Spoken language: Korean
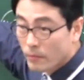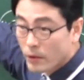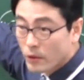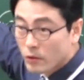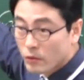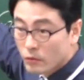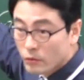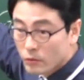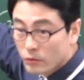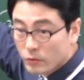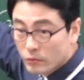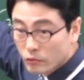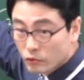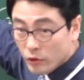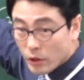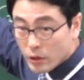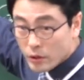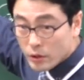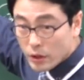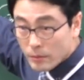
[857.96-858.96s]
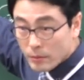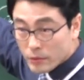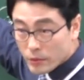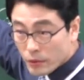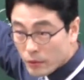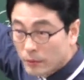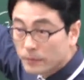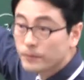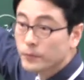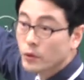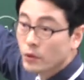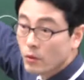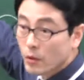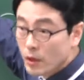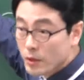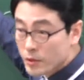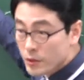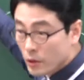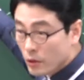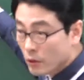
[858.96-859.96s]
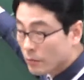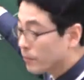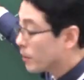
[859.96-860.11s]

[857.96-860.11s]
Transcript: 등록. 주된 사무소 등록 관청